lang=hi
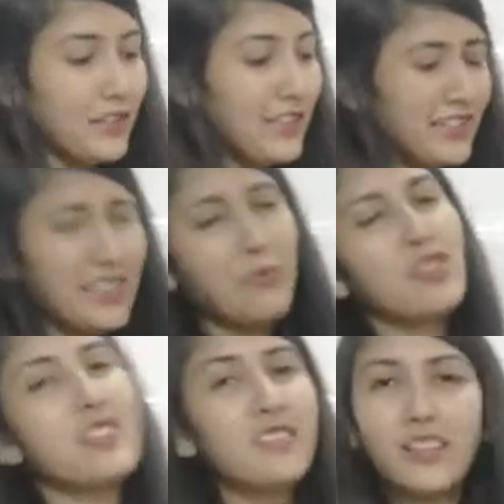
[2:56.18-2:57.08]
फिर देखते हैं
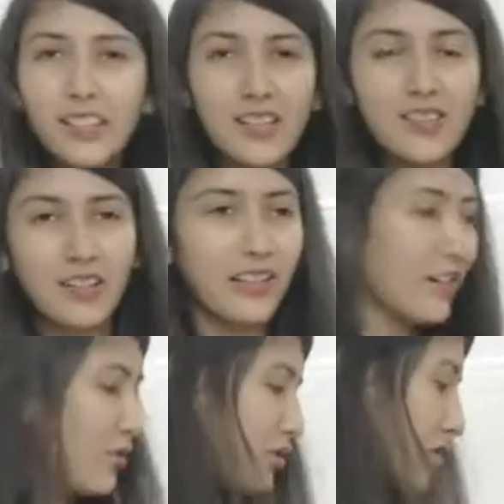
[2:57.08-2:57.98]
मुझे जैसा टेस्ट
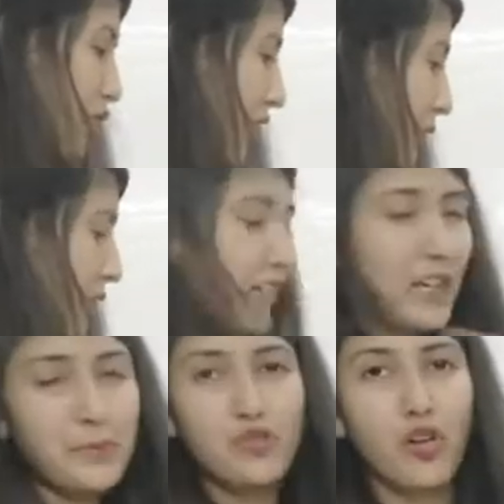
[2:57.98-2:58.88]
लगेगा उसके अकॉर्डिंग मैं
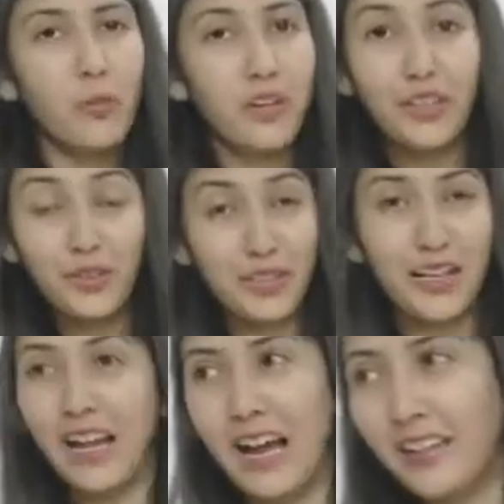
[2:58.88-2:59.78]
ग्रेप स्ट्रॉबेरी
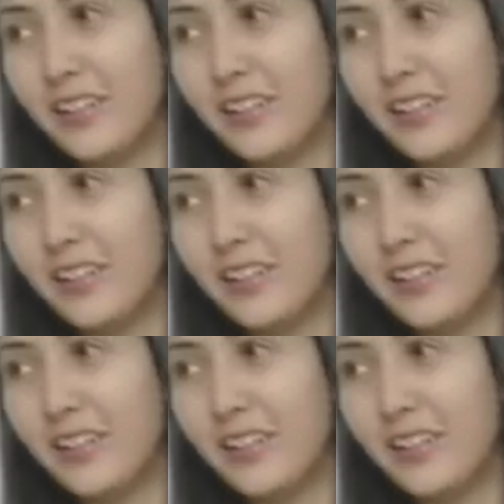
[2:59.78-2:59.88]
न्यूटेला ऐड